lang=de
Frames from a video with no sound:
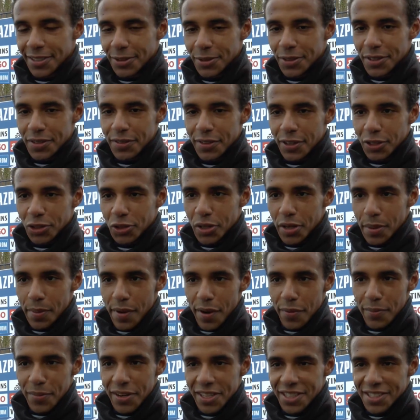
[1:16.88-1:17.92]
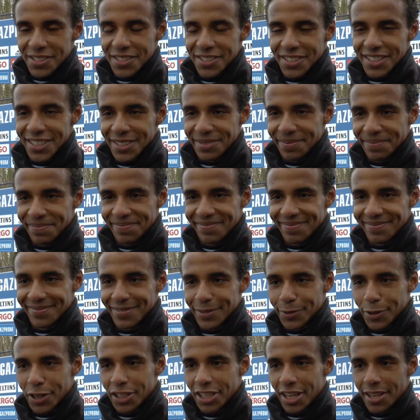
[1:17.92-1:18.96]
natürlich wieder schön, ihn auf dem Platz zu sehen.
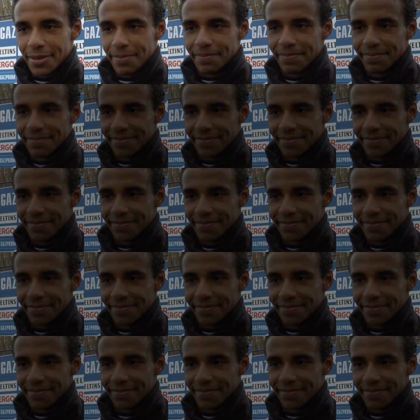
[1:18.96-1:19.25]
Freut einen.